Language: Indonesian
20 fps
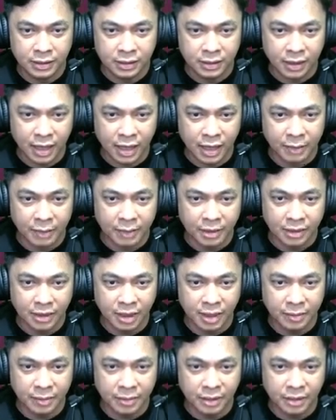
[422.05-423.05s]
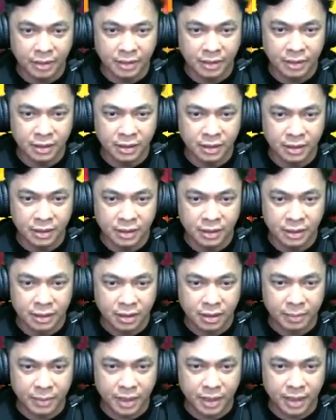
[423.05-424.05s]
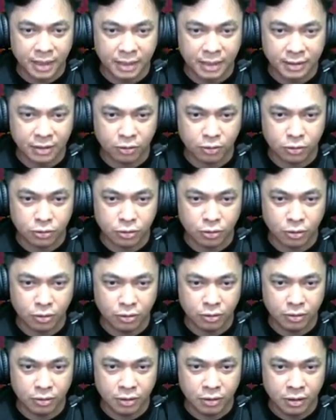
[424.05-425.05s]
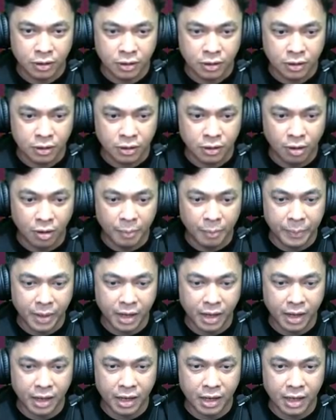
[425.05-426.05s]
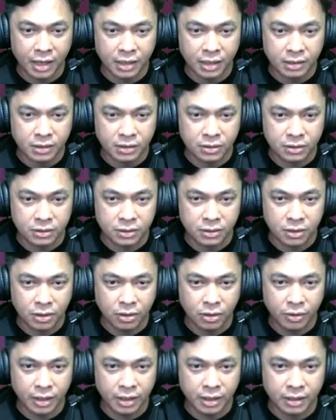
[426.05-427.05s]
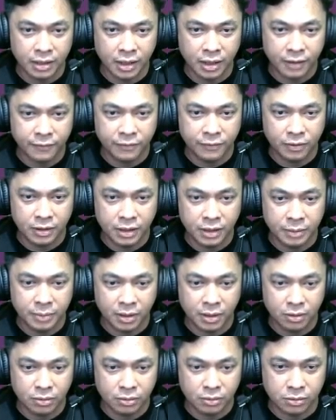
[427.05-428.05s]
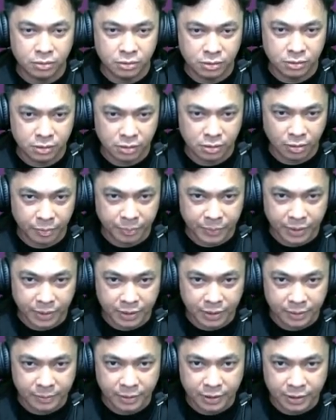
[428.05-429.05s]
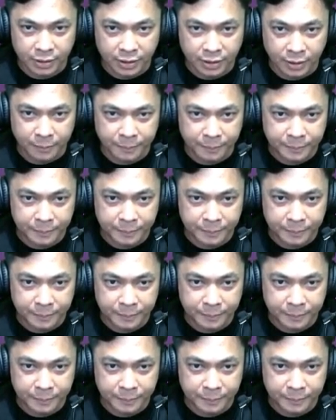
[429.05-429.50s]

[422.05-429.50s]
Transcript: Timing, timing. Bakar kita kosong. Lompat. Slow and carefully. Bagus. Lompat. Tap.